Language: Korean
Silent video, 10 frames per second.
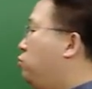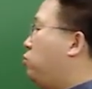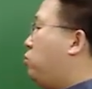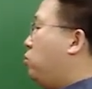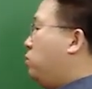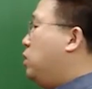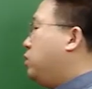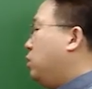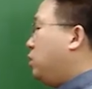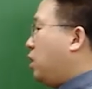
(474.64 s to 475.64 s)
유통을
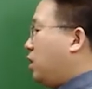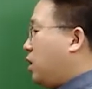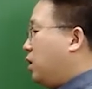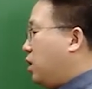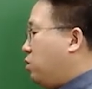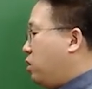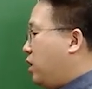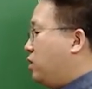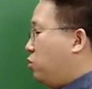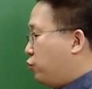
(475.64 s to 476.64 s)
선택하게
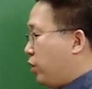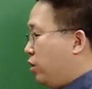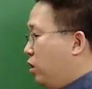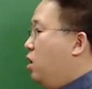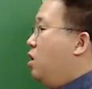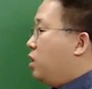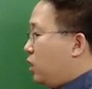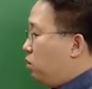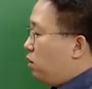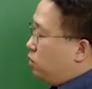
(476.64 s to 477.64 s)
된다는 거고요.
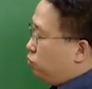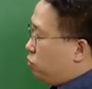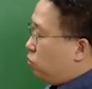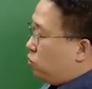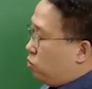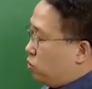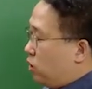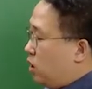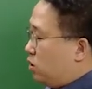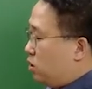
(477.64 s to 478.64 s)
이러한 유통경로
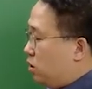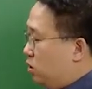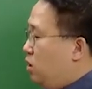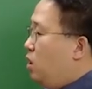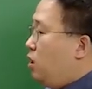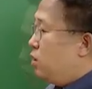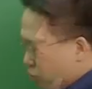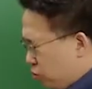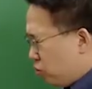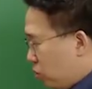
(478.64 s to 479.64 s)
전략은
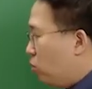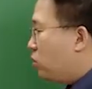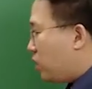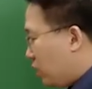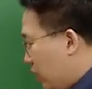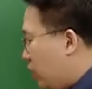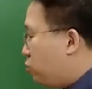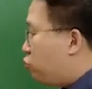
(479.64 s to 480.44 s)
유통기간의